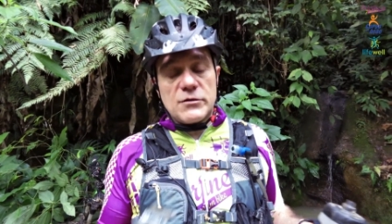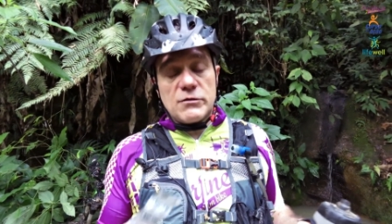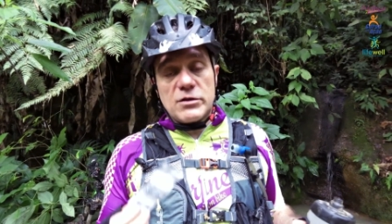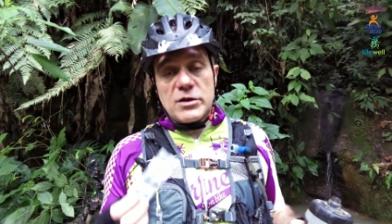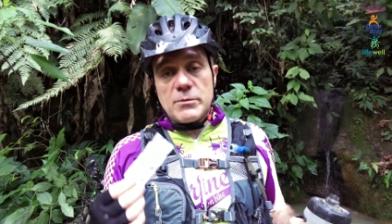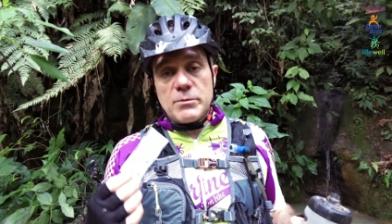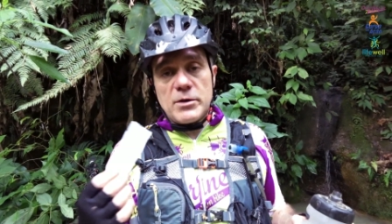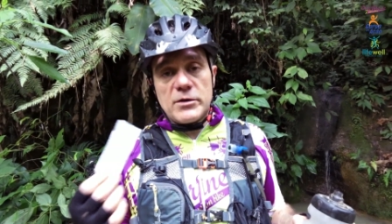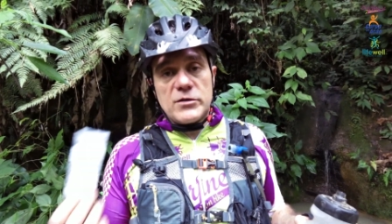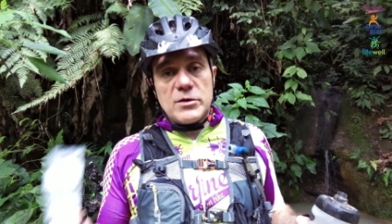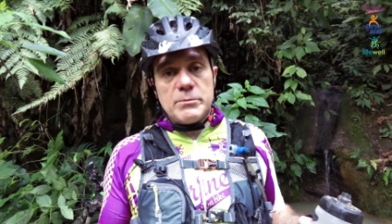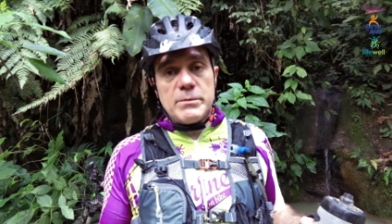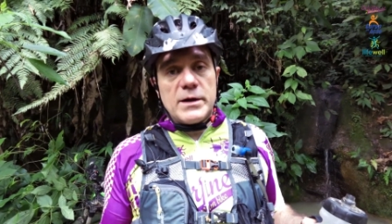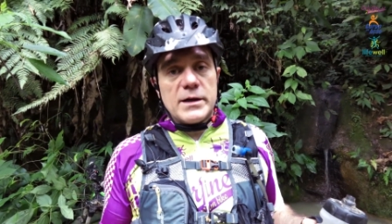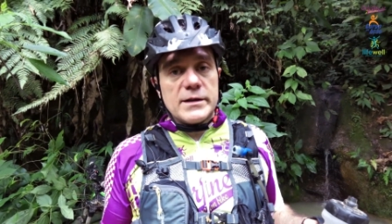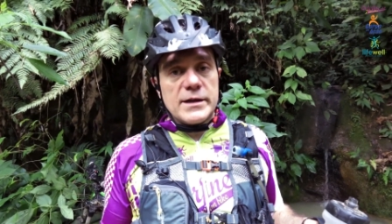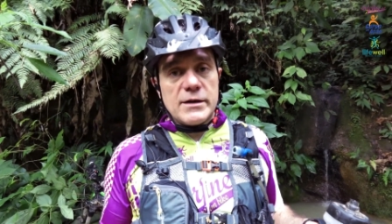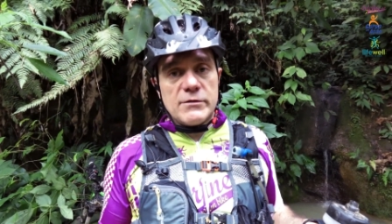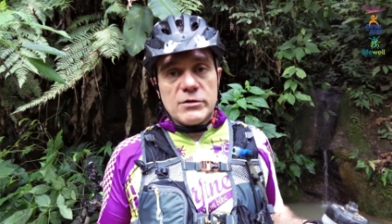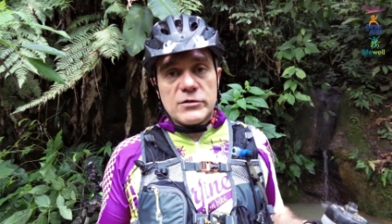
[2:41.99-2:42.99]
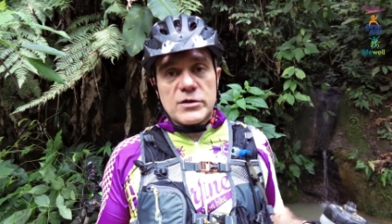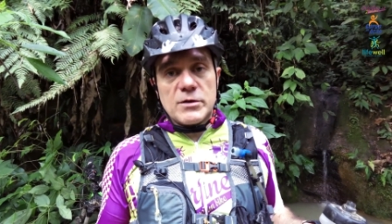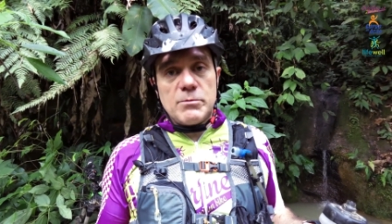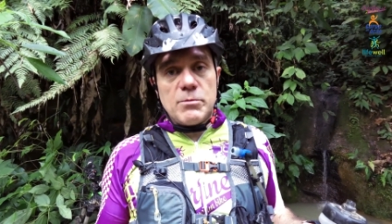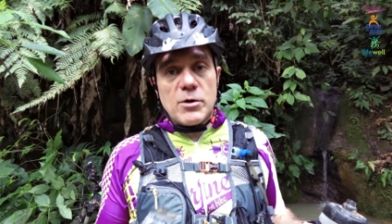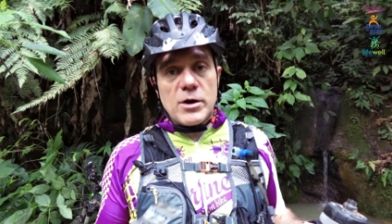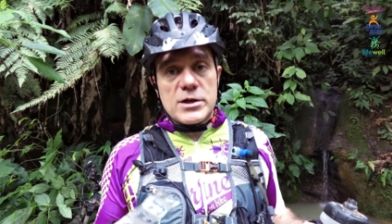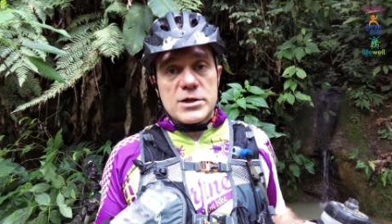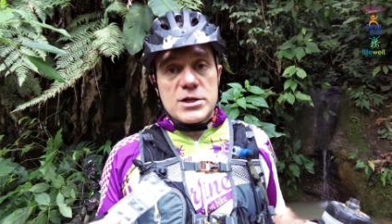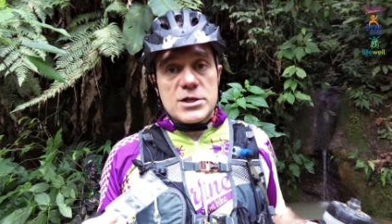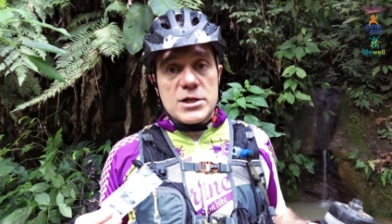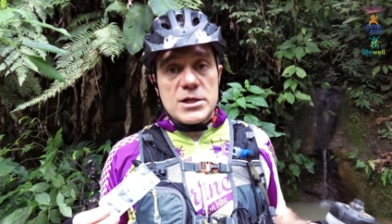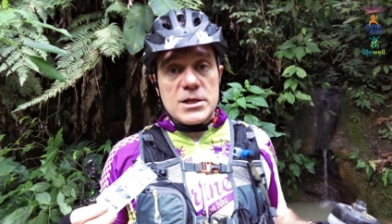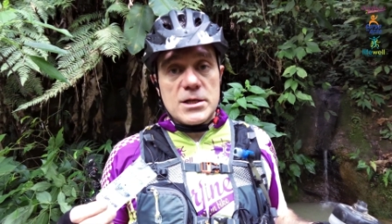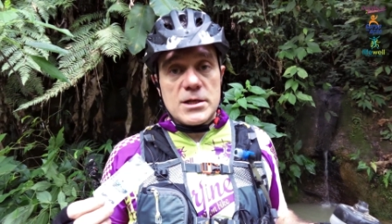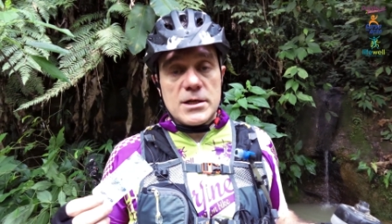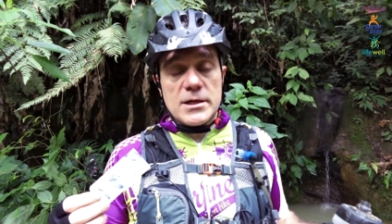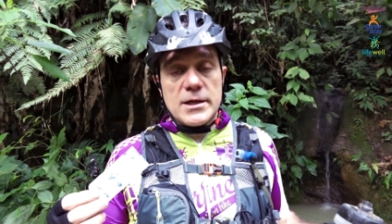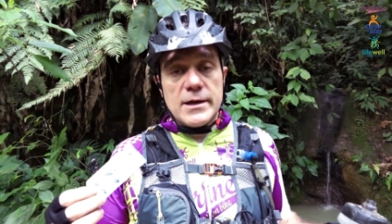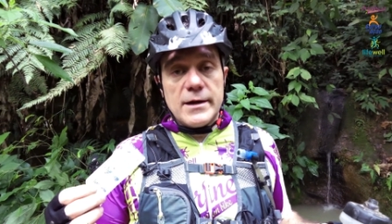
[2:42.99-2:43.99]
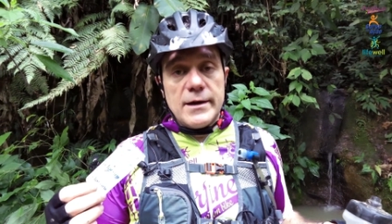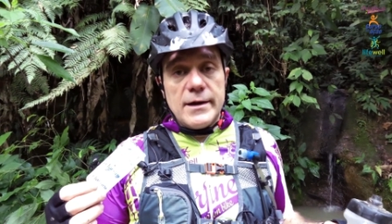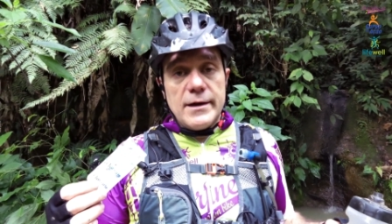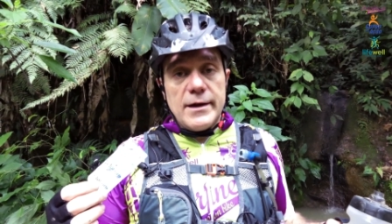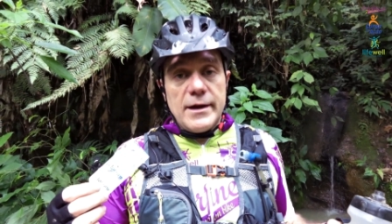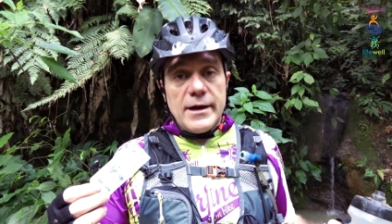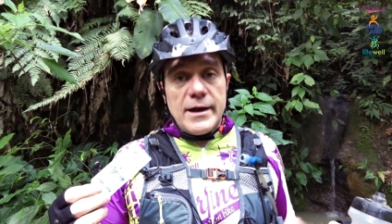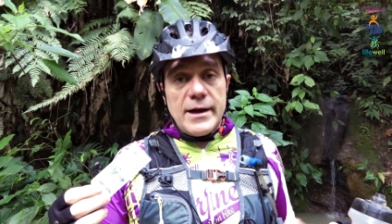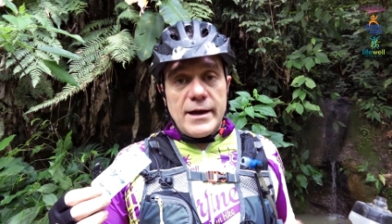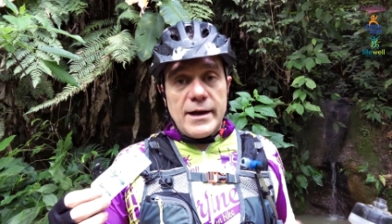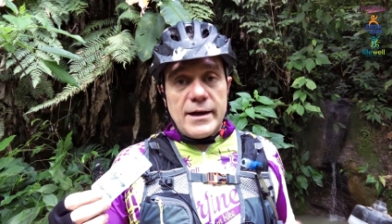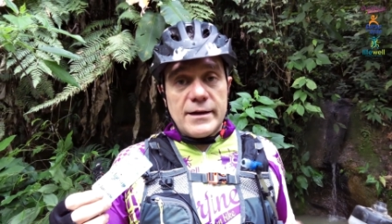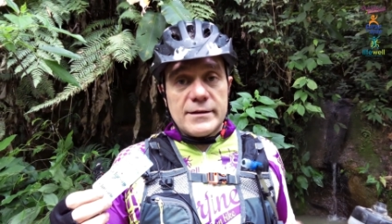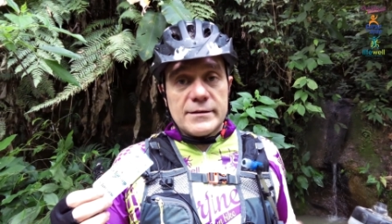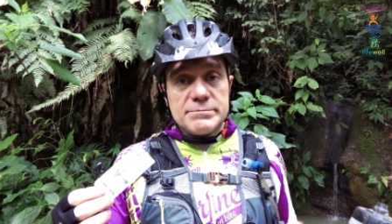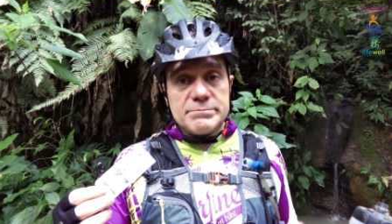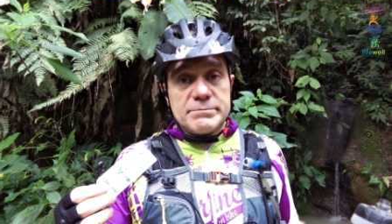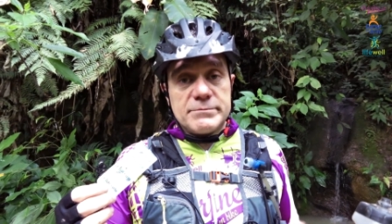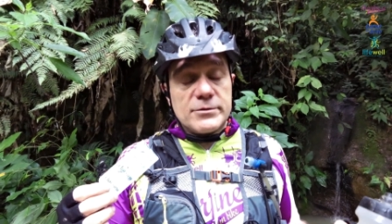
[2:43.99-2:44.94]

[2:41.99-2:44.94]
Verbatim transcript: você pode se perder, você pode é,